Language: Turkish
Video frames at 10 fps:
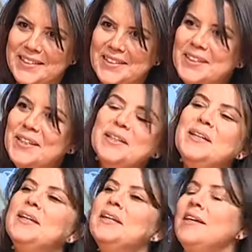Teşekkür
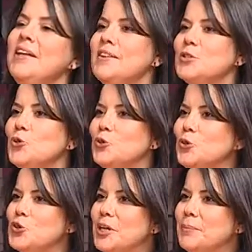Evet
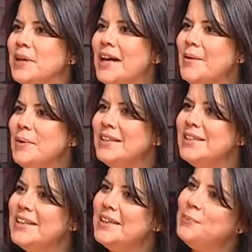Gülgün Hocam hemen
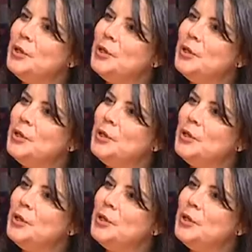e,